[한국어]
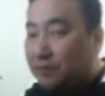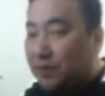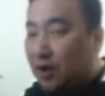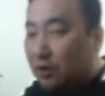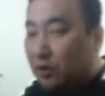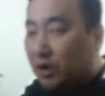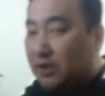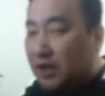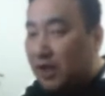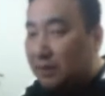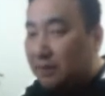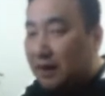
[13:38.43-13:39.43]
또 여자가
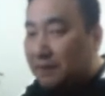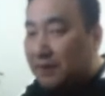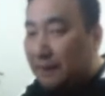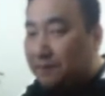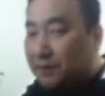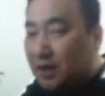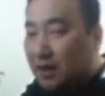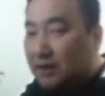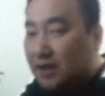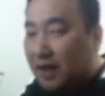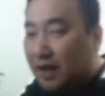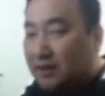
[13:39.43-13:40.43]
이런 말합니다. 자,
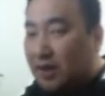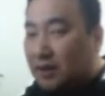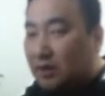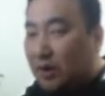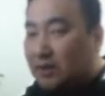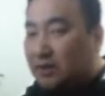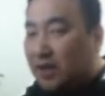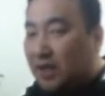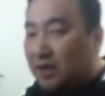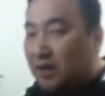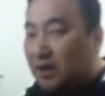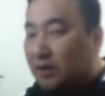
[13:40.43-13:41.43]
It's
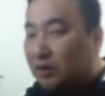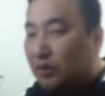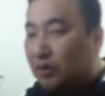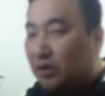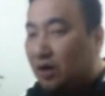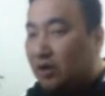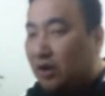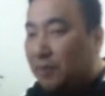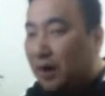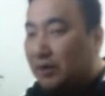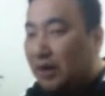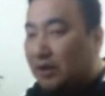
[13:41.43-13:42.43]
interesting to learn
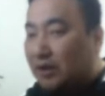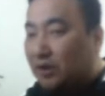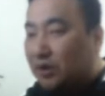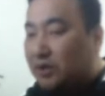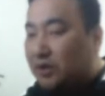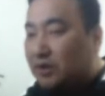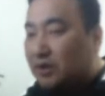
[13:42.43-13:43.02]
about other cultures.